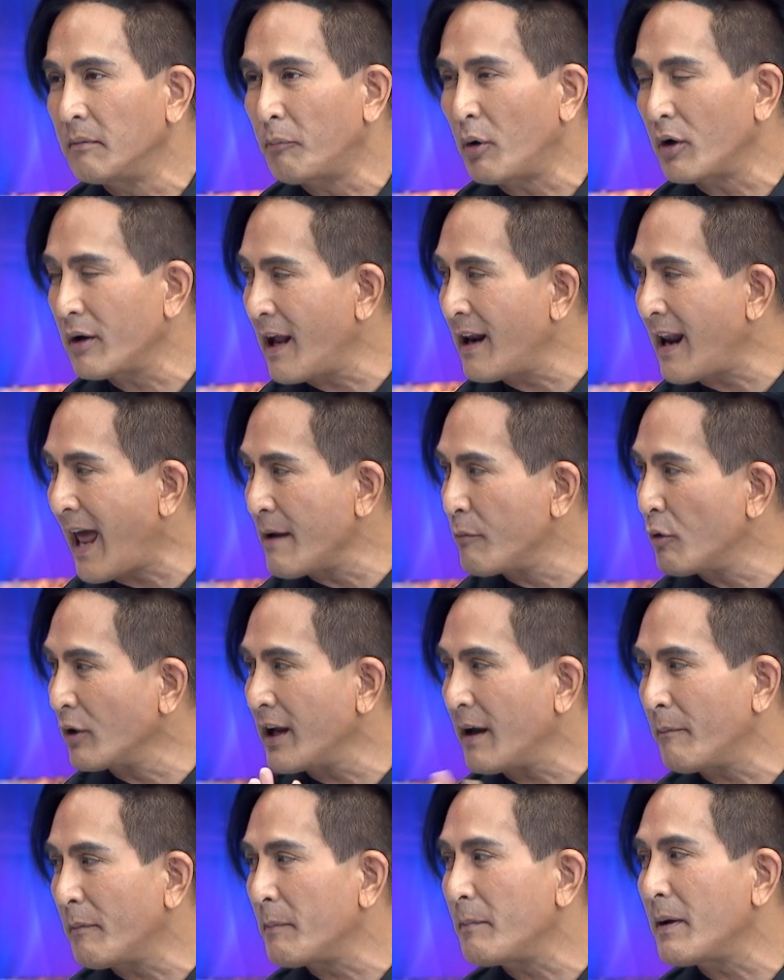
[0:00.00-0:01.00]
เพราะอะไรพวก
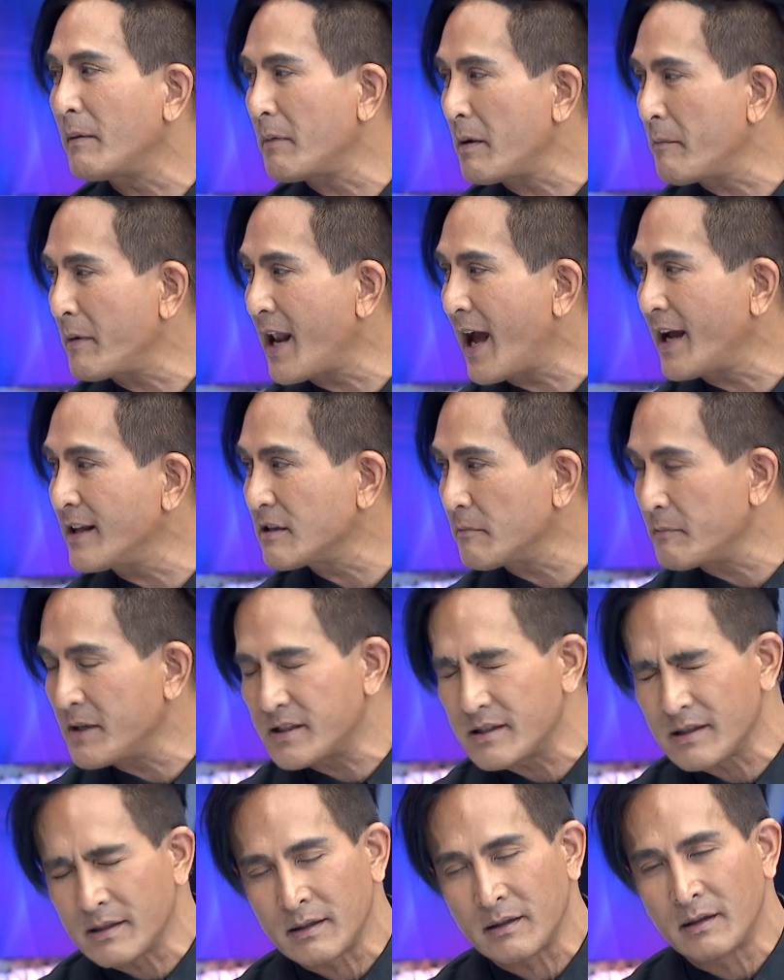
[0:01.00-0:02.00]
นี้มันเป็นไปไม่ได้จะ
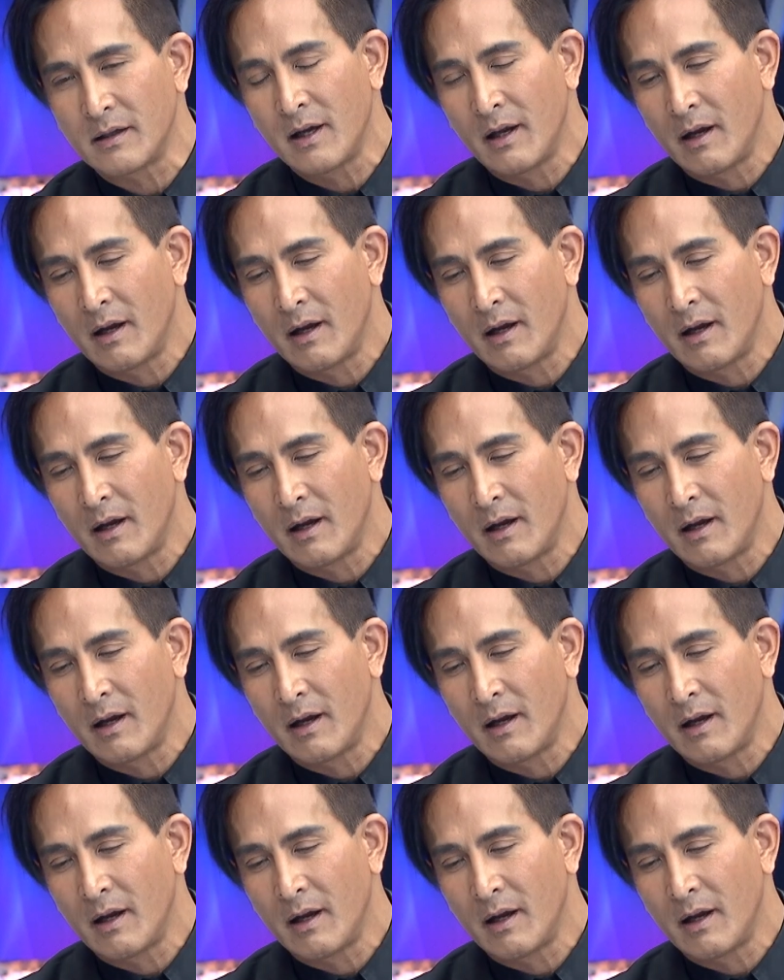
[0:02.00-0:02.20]
ไม่เจอ